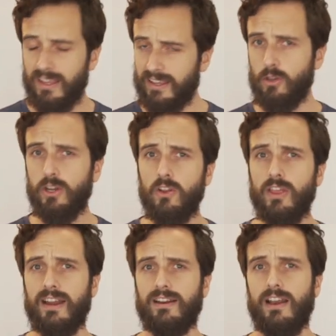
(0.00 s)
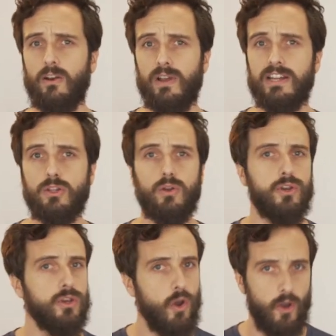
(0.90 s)
que yo quiero dejar claro, esto
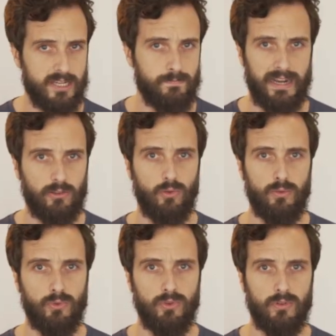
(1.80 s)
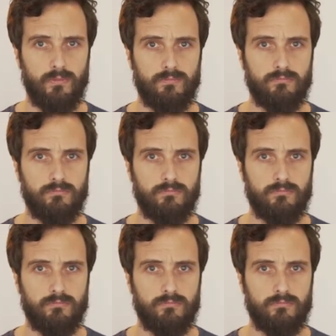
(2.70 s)
no es para todo el mundo.